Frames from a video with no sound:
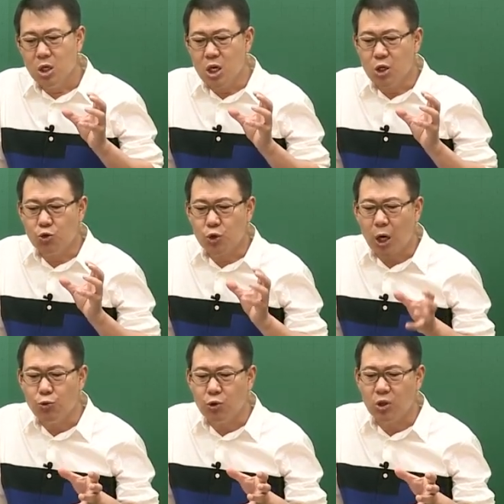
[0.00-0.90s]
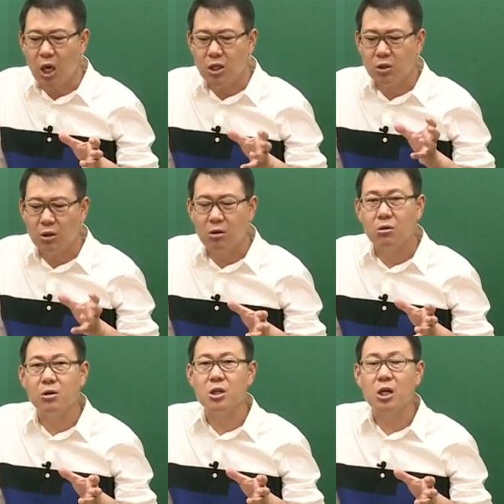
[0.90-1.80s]
이 최후 때
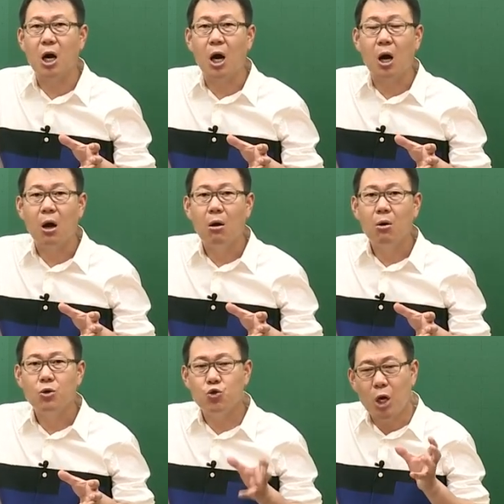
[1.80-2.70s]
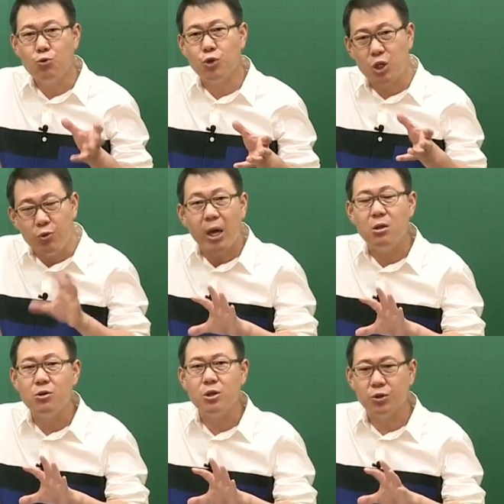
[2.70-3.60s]
있었던 거니까 최후 뒤에
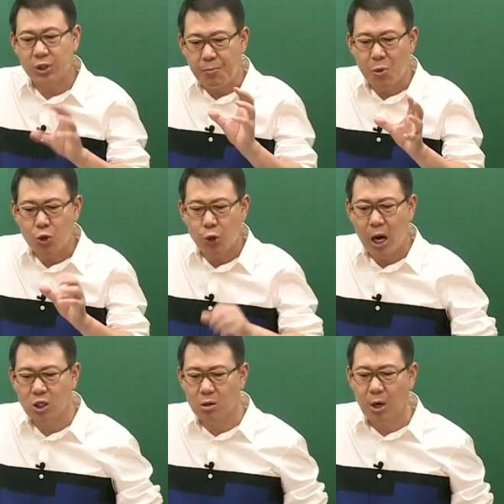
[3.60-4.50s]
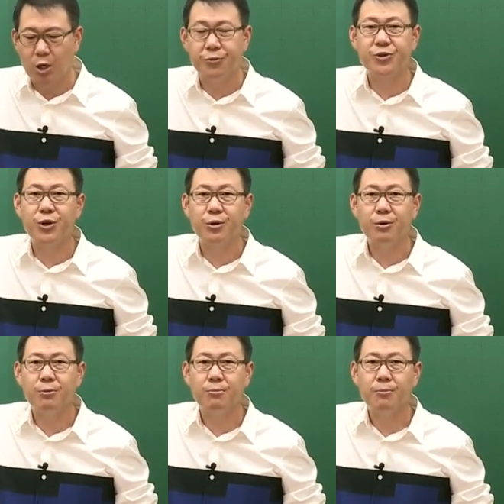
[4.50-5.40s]
있는 일은 삼별초의 항쟁밖에 없어요.
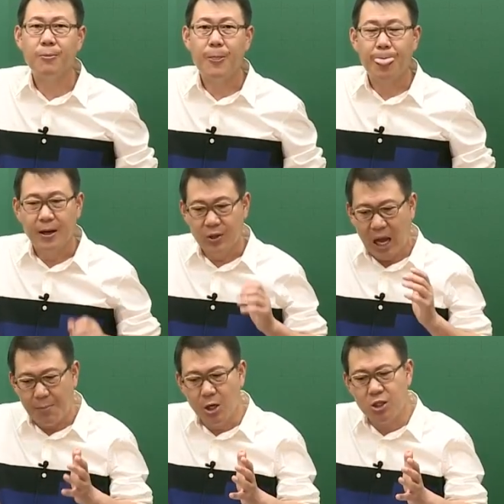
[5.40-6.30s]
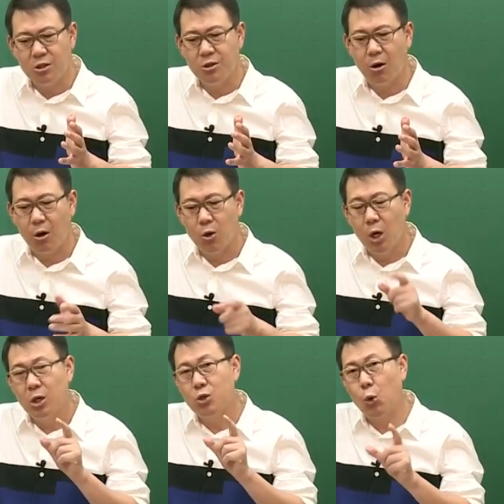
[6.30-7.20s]
나머지는요. 요
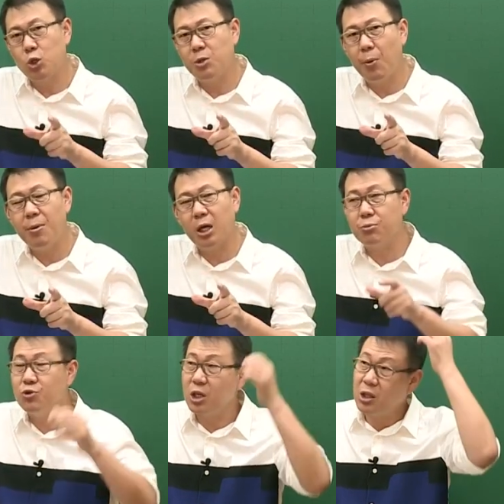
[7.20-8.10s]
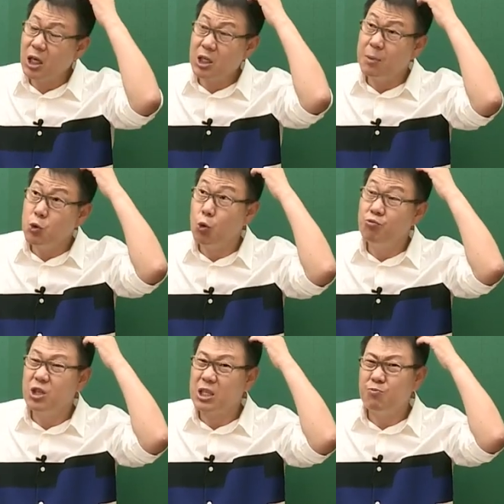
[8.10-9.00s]
15번 같은 문제 참 좋은
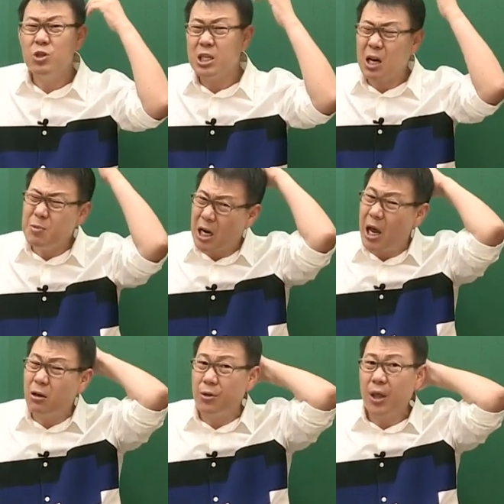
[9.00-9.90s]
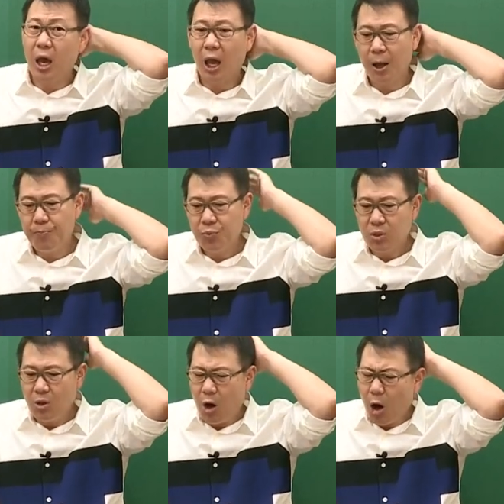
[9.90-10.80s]
문제, 문제 참 잘 낸 건데
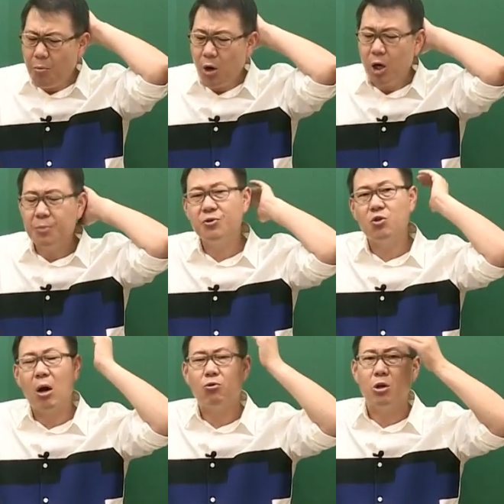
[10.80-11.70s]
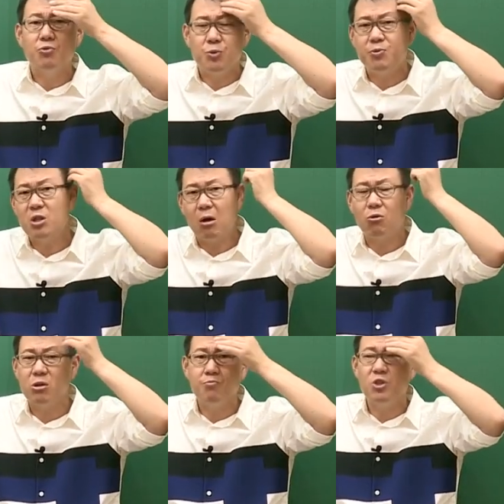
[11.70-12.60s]
너무 어렵지도 않고 너무 쉽지도
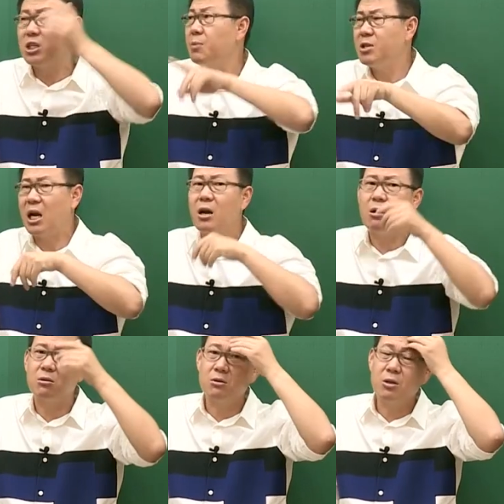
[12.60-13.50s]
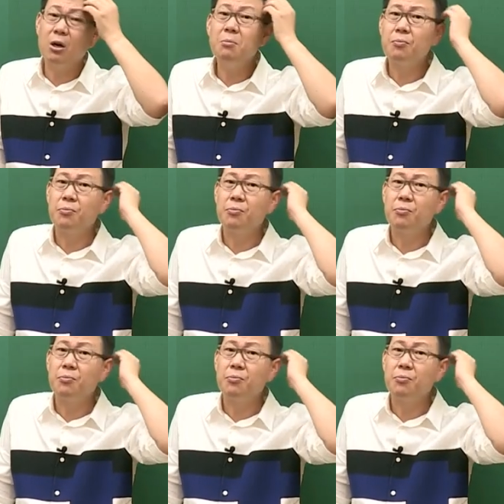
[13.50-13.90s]
않고 이 문제 참 잘 낸 거거든요.